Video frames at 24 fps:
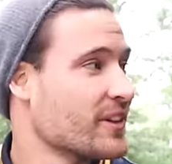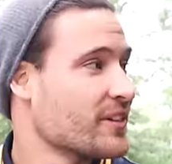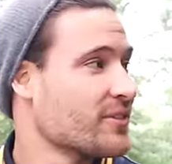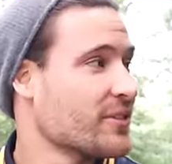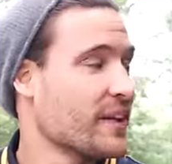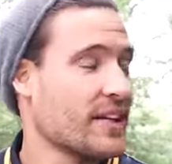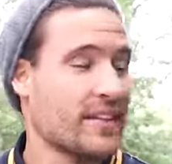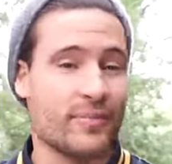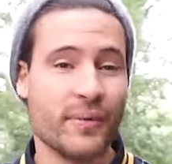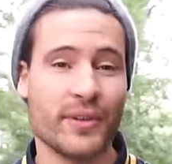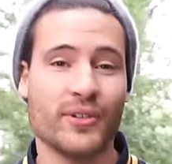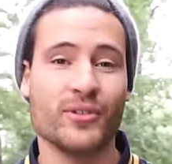Das
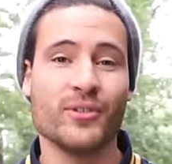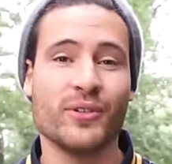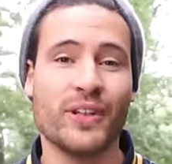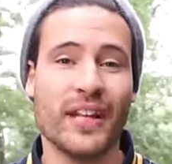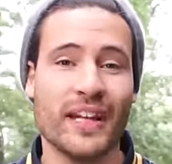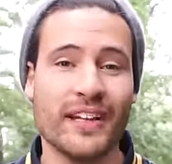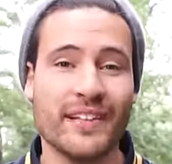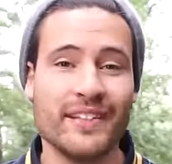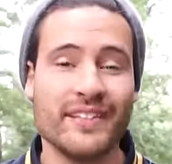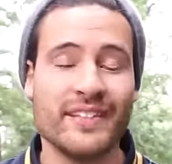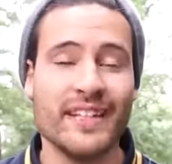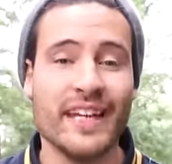war jetzt mal so ein
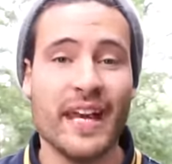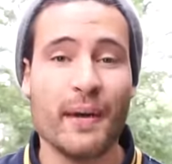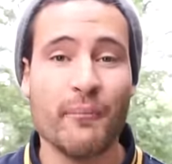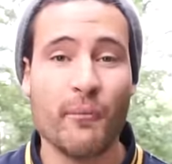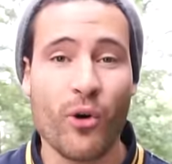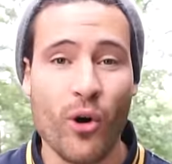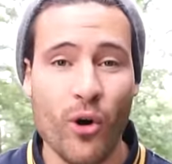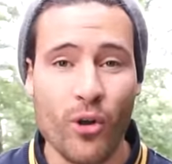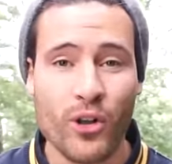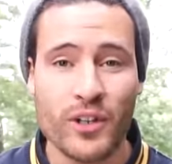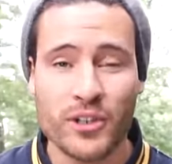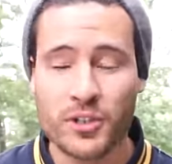kleines
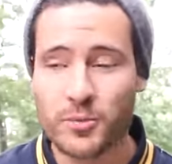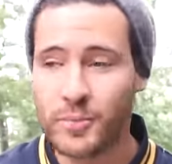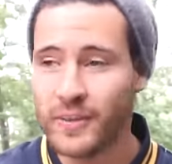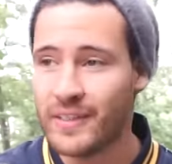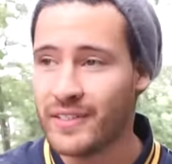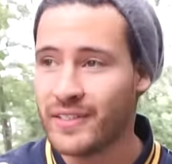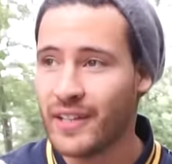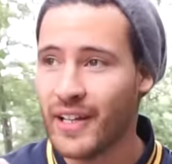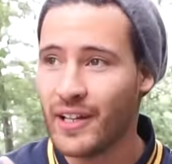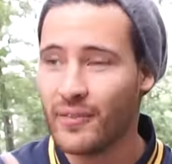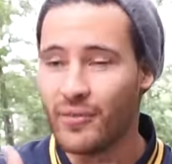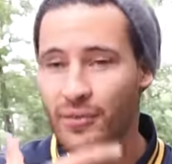DM-Haul,
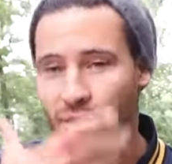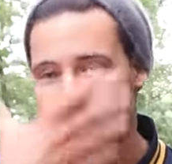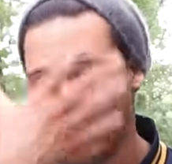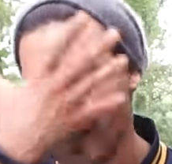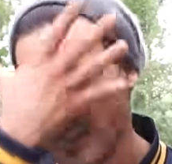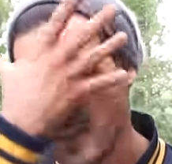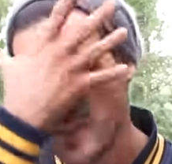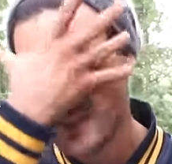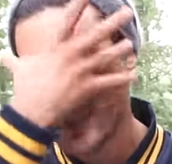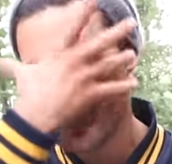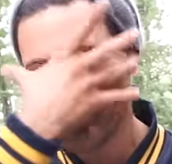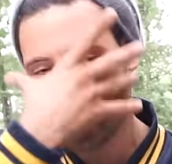speziell für
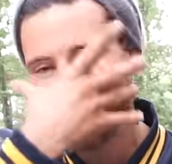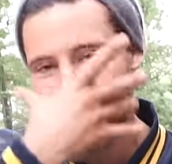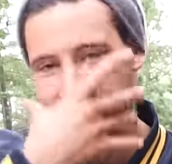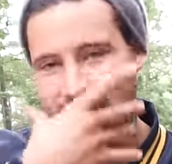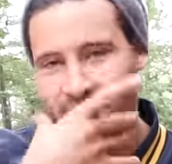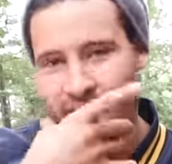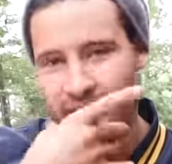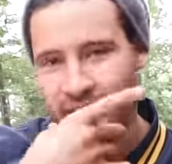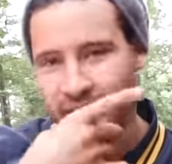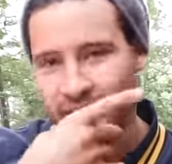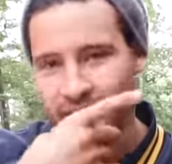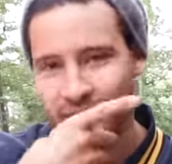die
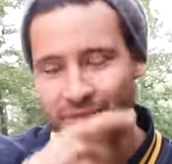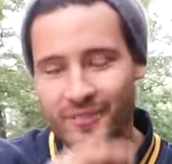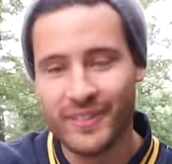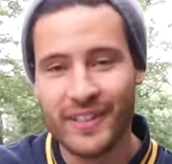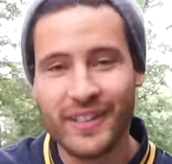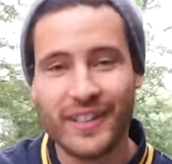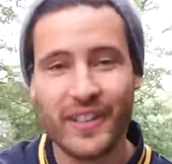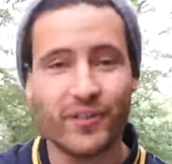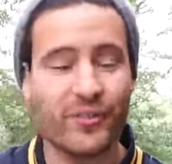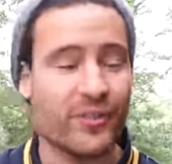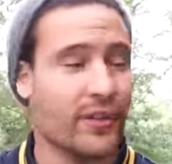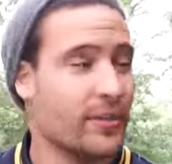
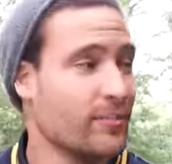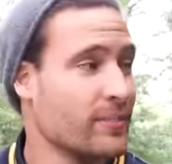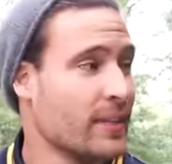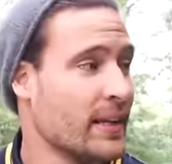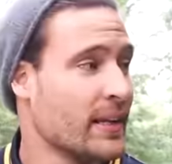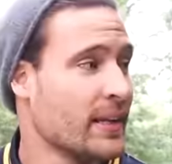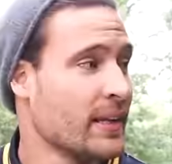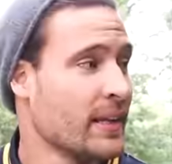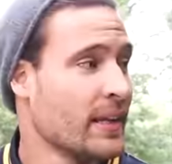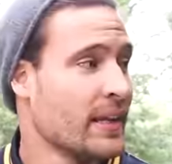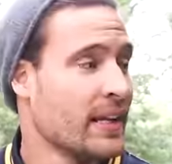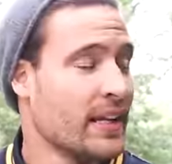Gesichtspflege von mir.